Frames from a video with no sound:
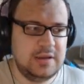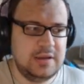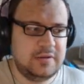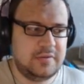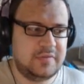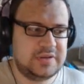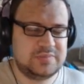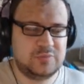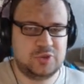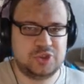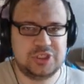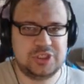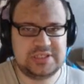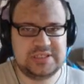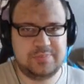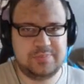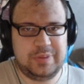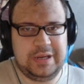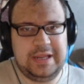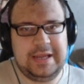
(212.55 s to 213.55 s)

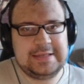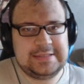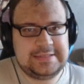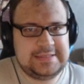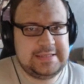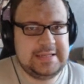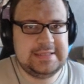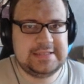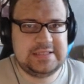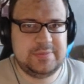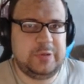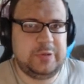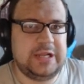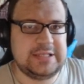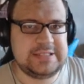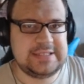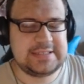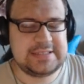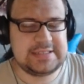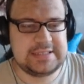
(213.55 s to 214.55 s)
возможности прыгать или
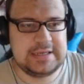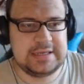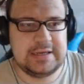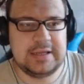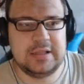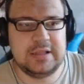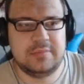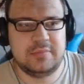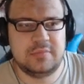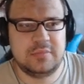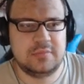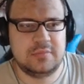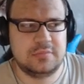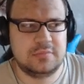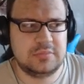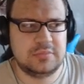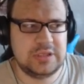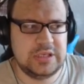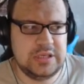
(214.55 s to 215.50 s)
цепляться к скалам.